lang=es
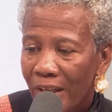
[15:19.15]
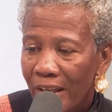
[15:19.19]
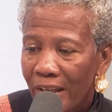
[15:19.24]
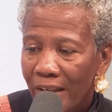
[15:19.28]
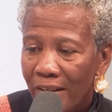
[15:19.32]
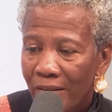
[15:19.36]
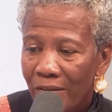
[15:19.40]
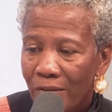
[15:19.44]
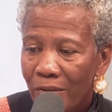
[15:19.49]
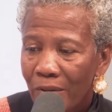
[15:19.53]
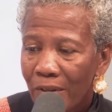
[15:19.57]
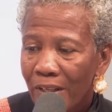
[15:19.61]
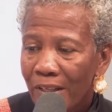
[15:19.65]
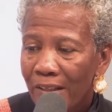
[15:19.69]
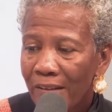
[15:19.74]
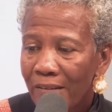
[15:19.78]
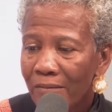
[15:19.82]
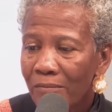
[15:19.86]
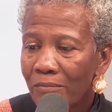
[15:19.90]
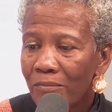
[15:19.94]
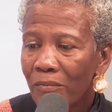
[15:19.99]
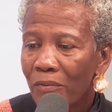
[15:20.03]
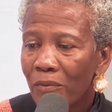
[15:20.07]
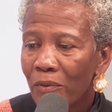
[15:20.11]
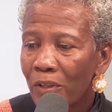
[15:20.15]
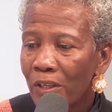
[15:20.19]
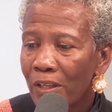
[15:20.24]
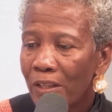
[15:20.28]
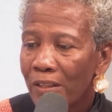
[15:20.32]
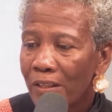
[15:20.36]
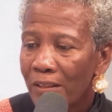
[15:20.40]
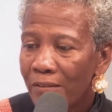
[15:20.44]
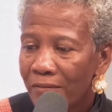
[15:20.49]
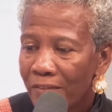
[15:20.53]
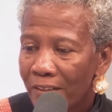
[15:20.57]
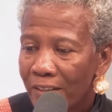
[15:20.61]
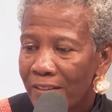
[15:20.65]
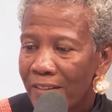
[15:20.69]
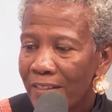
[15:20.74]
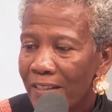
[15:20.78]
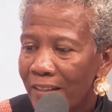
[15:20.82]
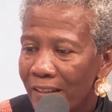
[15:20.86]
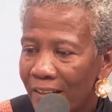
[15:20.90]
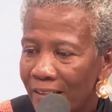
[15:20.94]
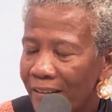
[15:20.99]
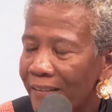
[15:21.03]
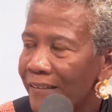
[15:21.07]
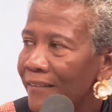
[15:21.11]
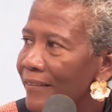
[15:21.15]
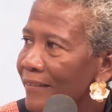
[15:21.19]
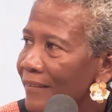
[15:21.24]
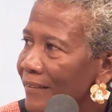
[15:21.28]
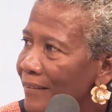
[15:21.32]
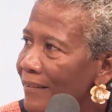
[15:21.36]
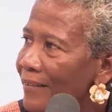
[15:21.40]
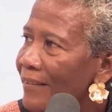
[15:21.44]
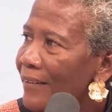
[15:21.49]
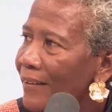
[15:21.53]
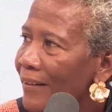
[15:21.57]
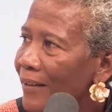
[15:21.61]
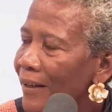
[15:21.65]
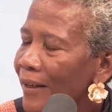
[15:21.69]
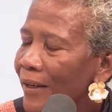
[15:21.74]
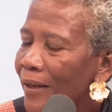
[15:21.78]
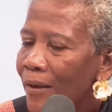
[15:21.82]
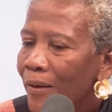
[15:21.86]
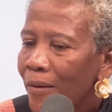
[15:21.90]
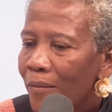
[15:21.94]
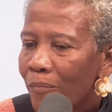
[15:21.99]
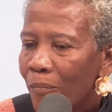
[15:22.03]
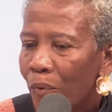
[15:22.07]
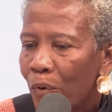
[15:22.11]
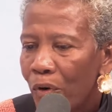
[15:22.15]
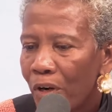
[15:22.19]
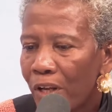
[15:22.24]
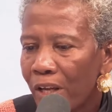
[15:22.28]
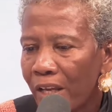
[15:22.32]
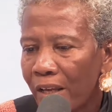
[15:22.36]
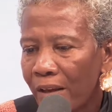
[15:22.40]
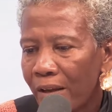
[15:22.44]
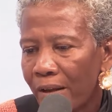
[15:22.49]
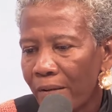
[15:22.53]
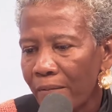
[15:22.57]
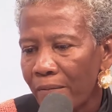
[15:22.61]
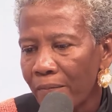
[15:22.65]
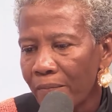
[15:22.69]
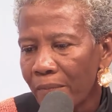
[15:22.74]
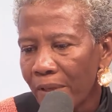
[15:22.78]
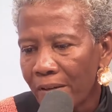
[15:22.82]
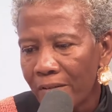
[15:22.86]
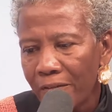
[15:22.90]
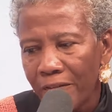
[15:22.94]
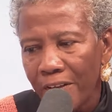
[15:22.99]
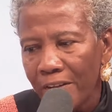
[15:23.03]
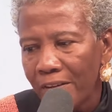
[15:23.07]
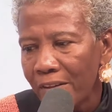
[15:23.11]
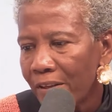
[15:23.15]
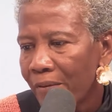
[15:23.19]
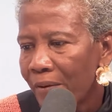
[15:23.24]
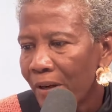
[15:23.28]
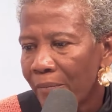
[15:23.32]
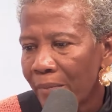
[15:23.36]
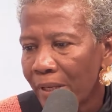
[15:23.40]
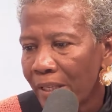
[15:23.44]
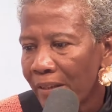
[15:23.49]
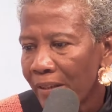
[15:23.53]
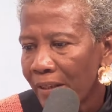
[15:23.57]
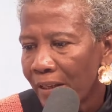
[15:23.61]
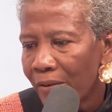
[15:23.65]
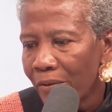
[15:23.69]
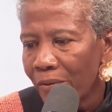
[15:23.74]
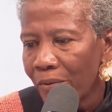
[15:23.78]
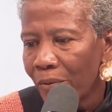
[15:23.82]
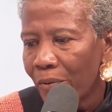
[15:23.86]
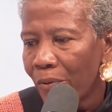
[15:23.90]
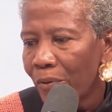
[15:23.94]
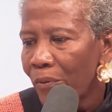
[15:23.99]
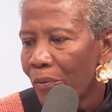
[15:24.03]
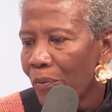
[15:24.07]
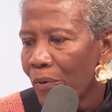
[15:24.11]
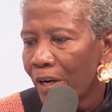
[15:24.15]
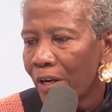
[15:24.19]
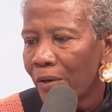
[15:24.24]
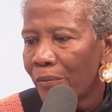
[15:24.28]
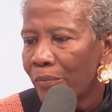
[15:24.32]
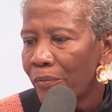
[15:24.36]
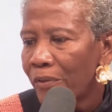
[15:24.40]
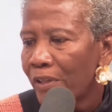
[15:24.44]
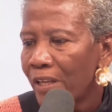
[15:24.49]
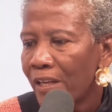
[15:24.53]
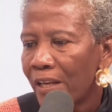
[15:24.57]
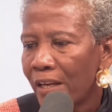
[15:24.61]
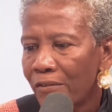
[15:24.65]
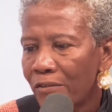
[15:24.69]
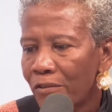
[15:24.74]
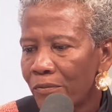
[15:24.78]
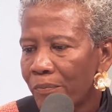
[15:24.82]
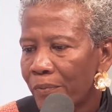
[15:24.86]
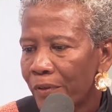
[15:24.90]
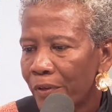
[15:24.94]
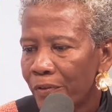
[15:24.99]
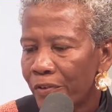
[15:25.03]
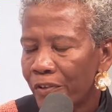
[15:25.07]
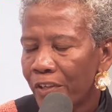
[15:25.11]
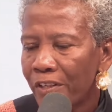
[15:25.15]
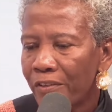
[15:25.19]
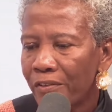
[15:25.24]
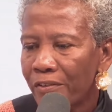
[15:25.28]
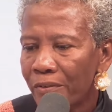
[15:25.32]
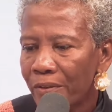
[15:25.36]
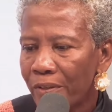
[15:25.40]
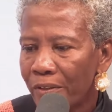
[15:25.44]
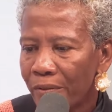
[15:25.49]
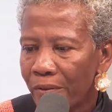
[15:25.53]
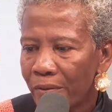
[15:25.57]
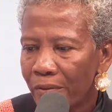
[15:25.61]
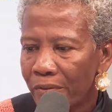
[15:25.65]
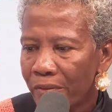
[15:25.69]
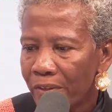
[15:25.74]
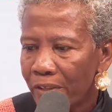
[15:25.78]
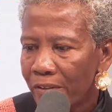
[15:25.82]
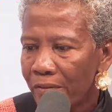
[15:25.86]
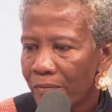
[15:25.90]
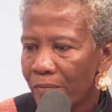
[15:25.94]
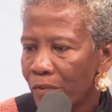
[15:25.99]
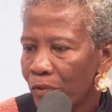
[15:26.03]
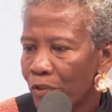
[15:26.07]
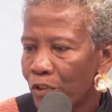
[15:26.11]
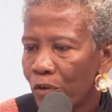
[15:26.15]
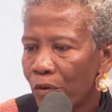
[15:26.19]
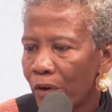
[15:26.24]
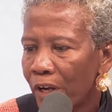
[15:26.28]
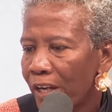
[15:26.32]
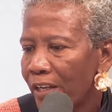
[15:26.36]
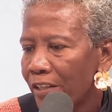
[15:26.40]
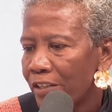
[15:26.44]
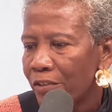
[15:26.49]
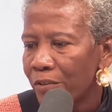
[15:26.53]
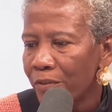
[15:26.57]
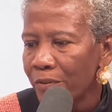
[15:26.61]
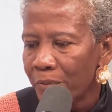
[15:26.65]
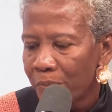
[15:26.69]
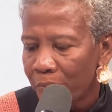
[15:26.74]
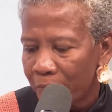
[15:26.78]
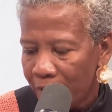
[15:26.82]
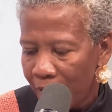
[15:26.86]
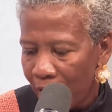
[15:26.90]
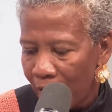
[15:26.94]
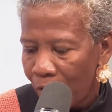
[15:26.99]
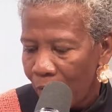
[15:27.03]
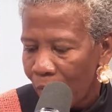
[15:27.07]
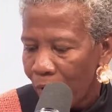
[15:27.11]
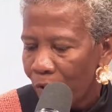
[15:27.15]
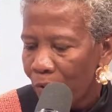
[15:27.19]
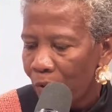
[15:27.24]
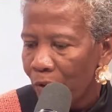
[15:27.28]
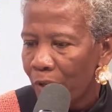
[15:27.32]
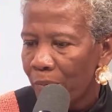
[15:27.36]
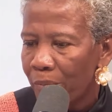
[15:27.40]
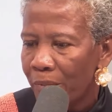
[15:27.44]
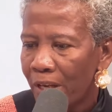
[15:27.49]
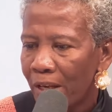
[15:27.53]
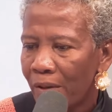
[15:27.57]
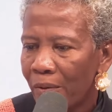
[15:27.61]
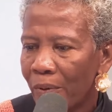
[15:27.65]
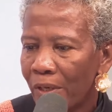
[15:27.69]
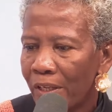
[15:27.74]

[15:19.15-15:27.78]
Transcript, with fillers: eso es muy difícil porque efectivamente no ocurre en un día, es un proceso. Entonces, muchos hechos, ya luego de mi,